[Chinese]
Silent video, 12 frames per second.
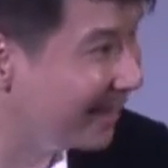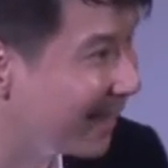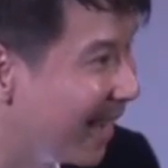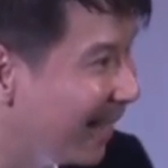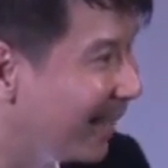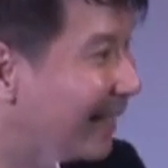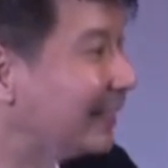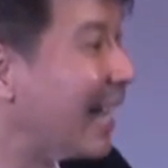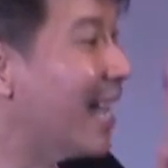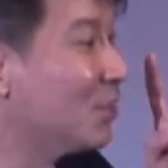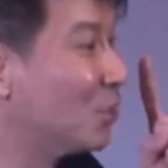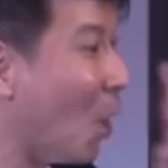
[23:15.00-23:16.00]
每刻，
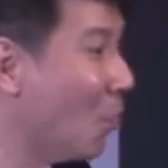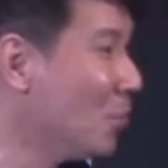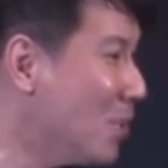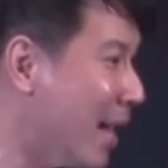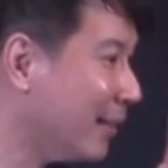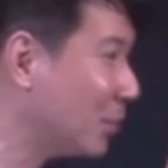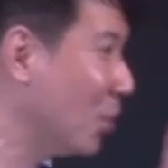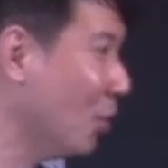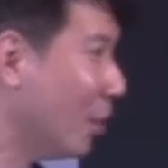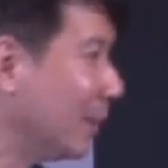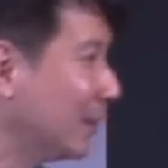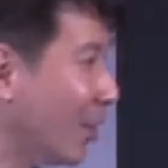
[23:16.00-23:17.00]
他永远的
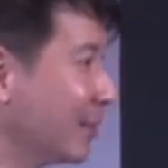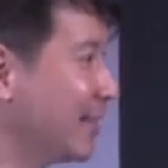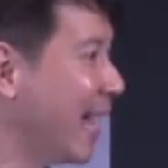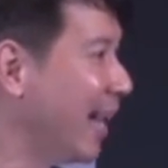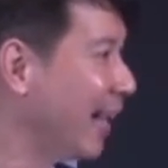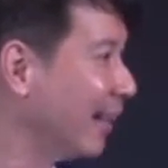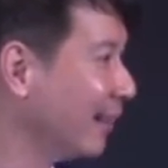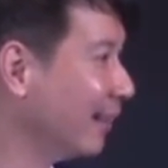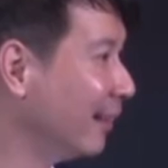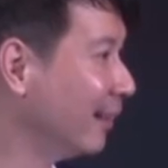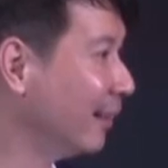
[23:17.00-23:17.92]
与我们同在。